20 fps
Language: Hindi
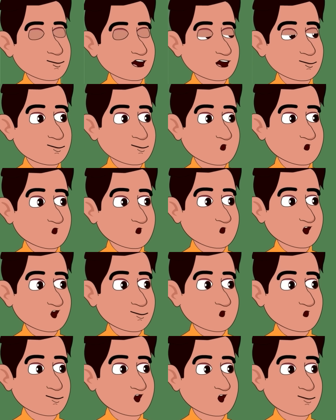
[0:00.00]
तो उनके
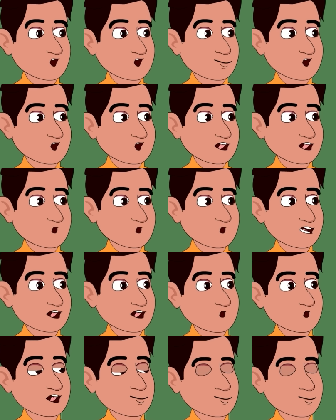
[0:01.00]
सॉक्स से तो पापा उठ ही
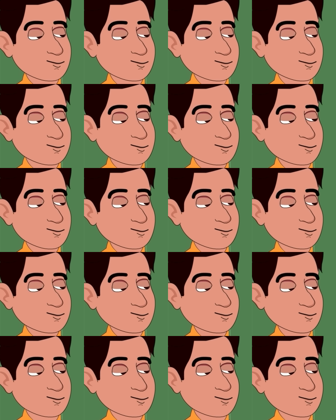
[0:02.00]
जाएंगे